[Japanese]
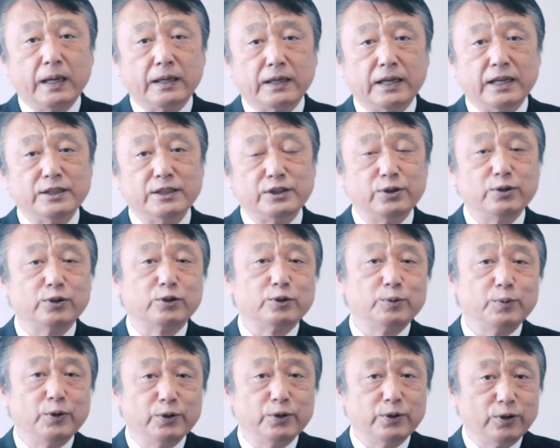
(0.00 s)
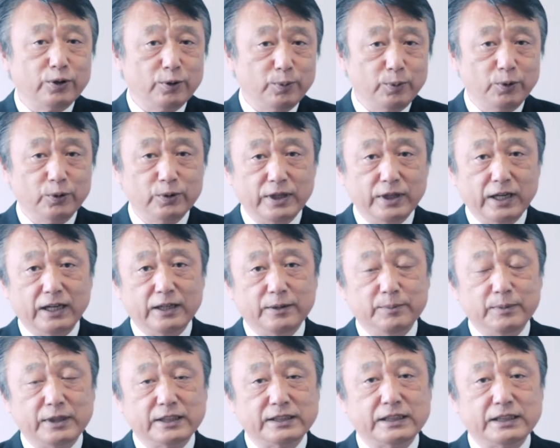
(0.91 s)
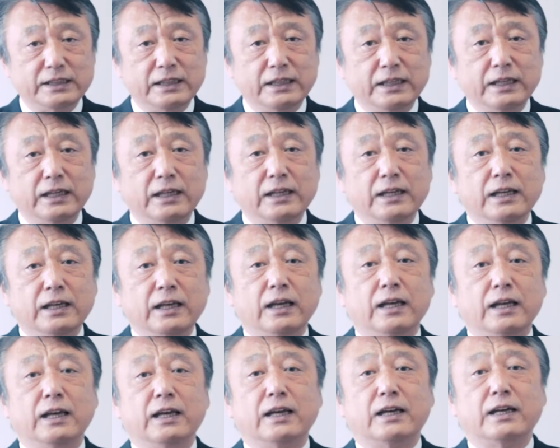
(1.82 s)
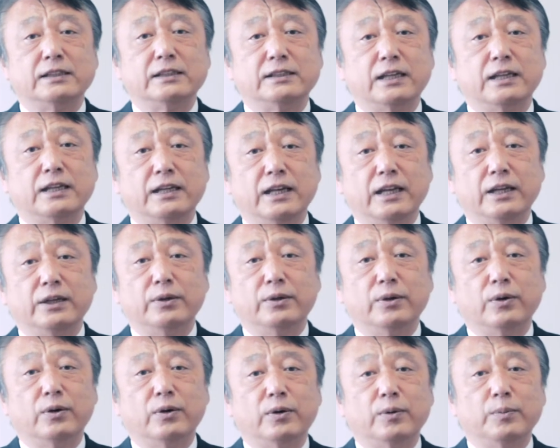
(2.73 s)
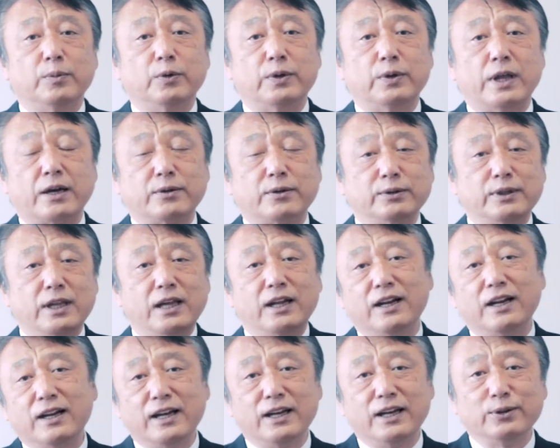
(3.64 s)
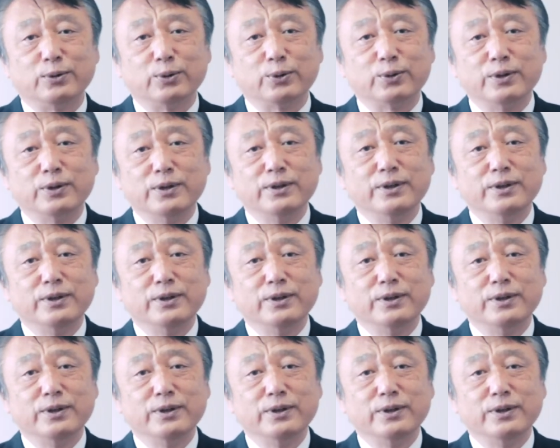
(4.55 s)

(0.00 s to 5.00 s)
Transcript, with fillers: 原子力もいろいろ問題ありますし、え化石燃料もなくならないと